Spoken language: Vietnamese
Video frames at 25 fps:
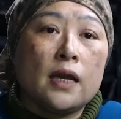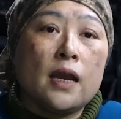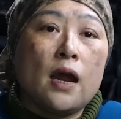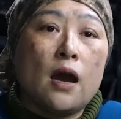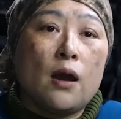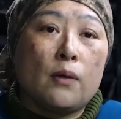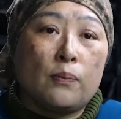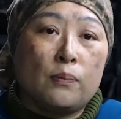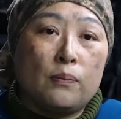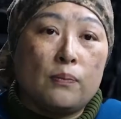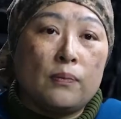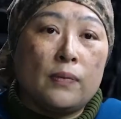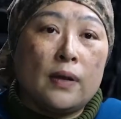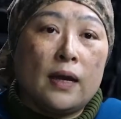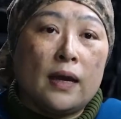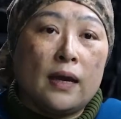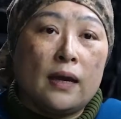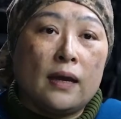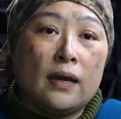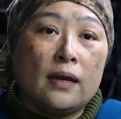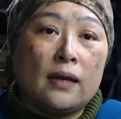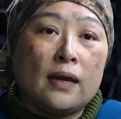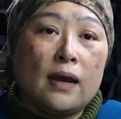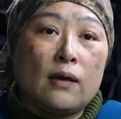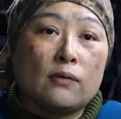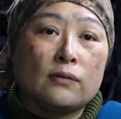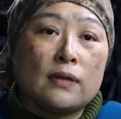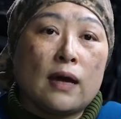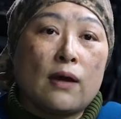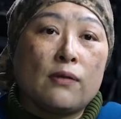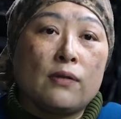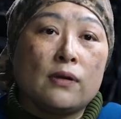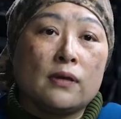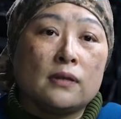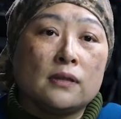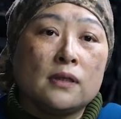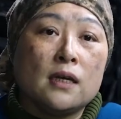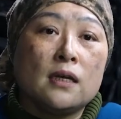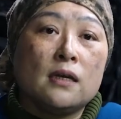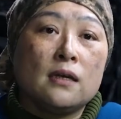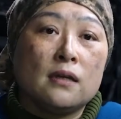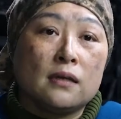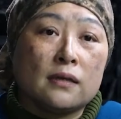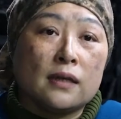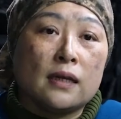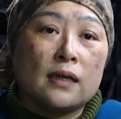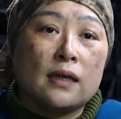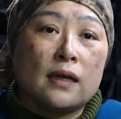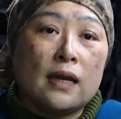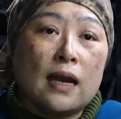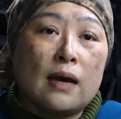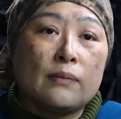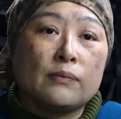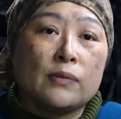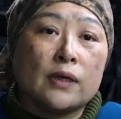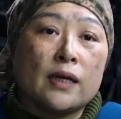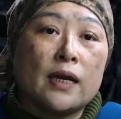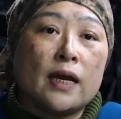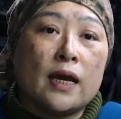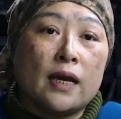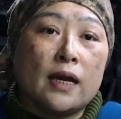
kết hợp để đào tạo được nhân lực để làm cái